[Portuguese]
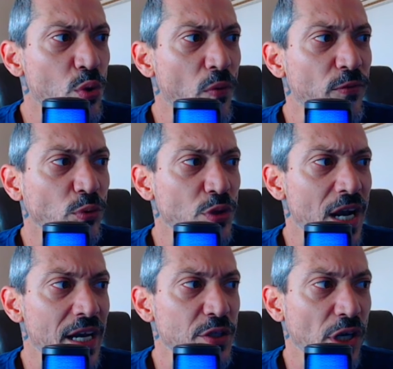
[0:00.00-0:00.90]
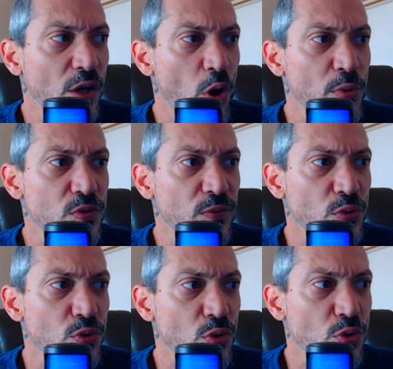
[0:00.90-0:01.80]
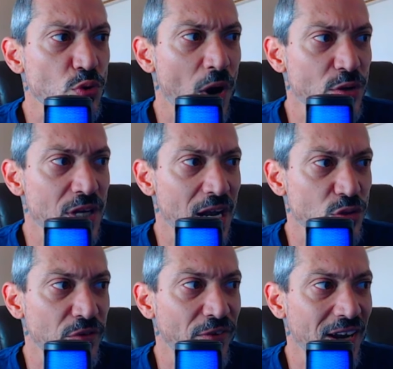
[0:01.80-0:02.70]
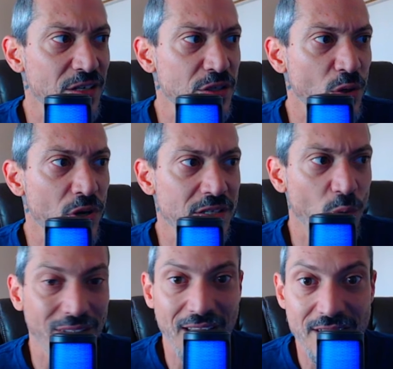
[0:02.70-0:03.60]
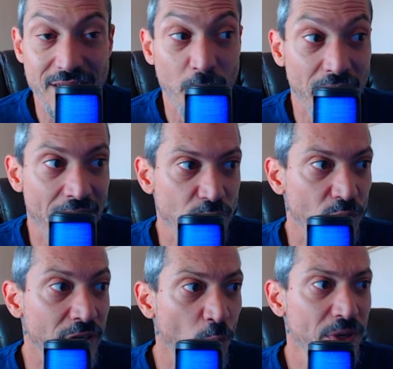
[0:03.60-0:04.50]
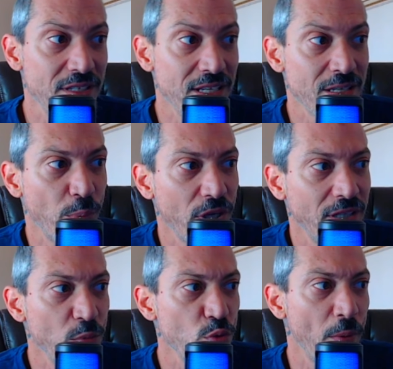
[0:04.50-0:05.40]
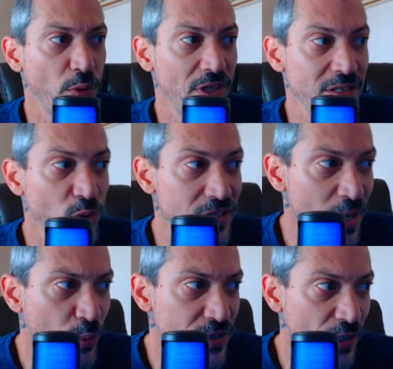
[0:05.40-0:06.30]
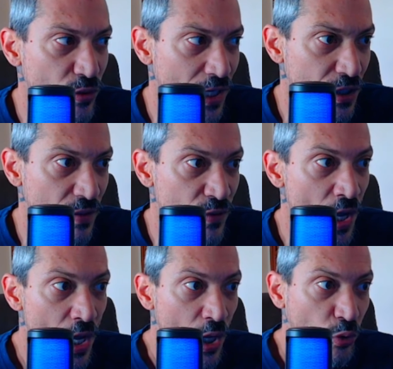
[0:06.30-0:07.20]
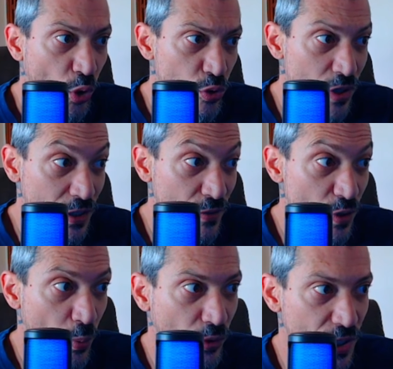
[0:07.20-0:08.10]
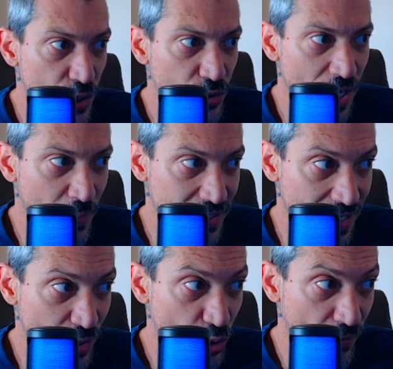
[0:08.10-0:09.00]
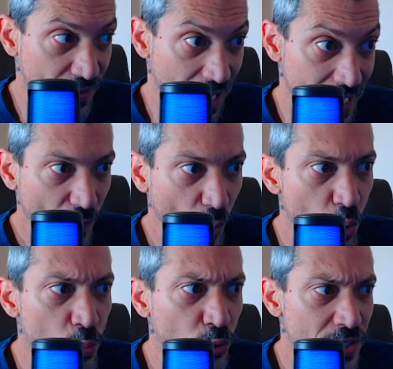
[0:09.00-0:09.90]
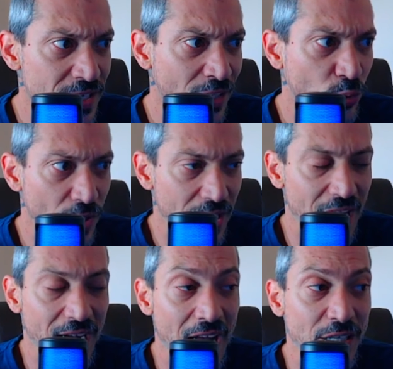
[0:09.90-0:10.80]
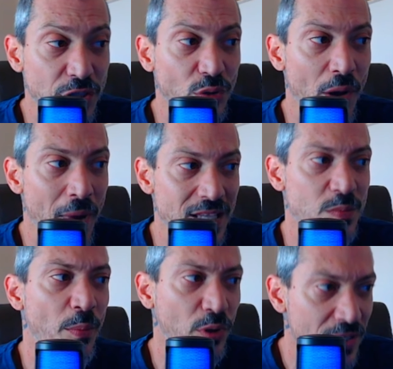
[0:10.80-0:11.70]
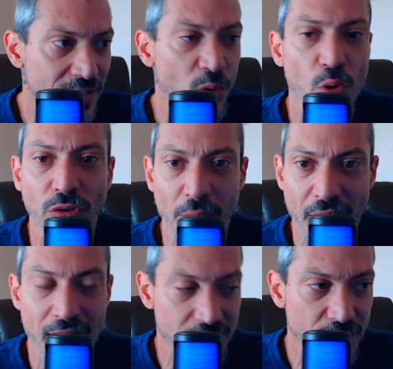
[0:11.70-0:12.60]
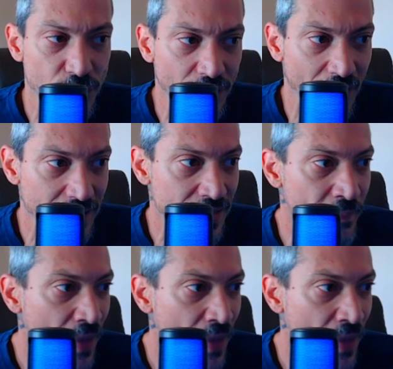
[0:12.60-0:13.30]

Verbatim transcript: ou fundo de garantia que cobre os fundos dos usuários em caso de falha de segurança ou ataque cibernético? Não precisa, porque temos uma proteção de 100% de ativos. Todos os ativos são protegidos e armazenados offline com multi-assinatura, garantindo a máxima proteção contra ameaças digitais.